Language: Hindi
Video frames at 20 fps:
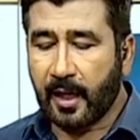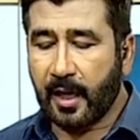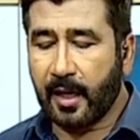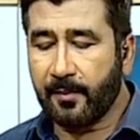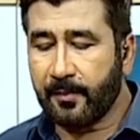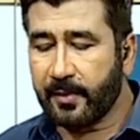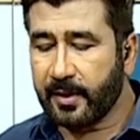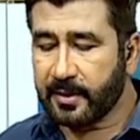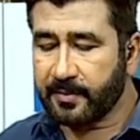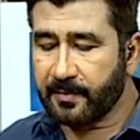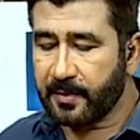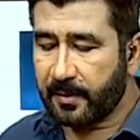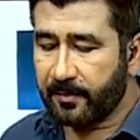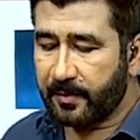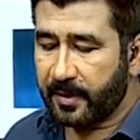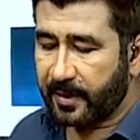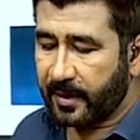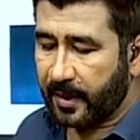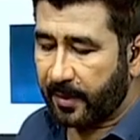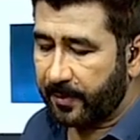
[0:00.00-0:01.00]
अब इसमें
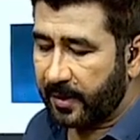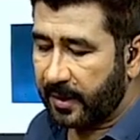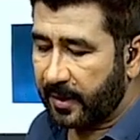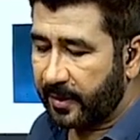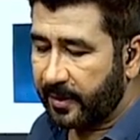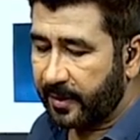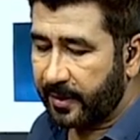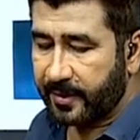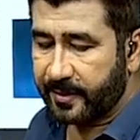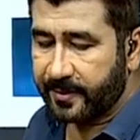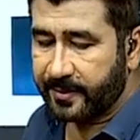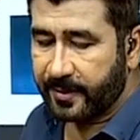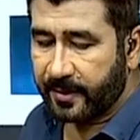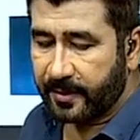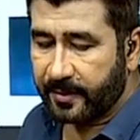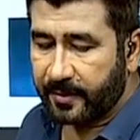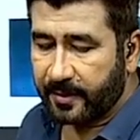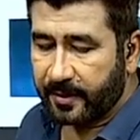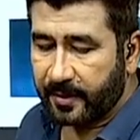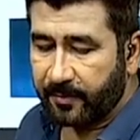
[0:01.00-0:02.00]
हमने क्या मिलाना है इसके
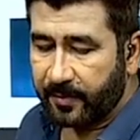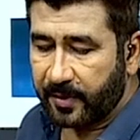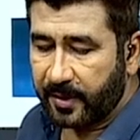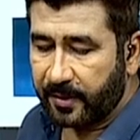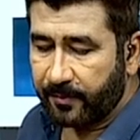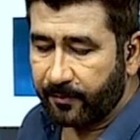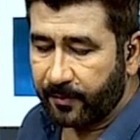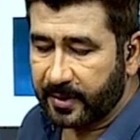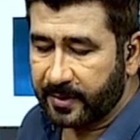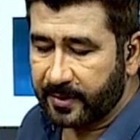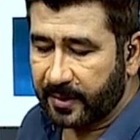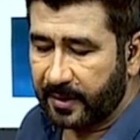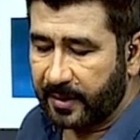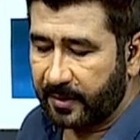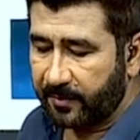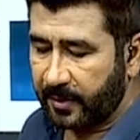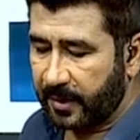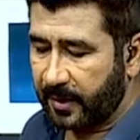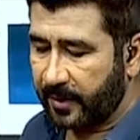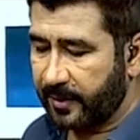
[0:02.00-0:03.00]
अंदर हमने
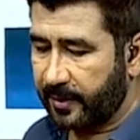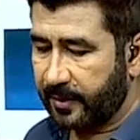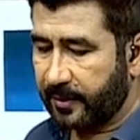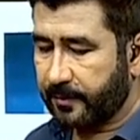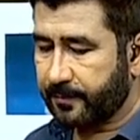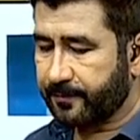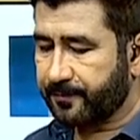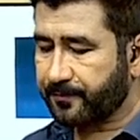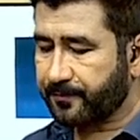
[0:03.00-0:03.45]
मसाले मिलाने हैं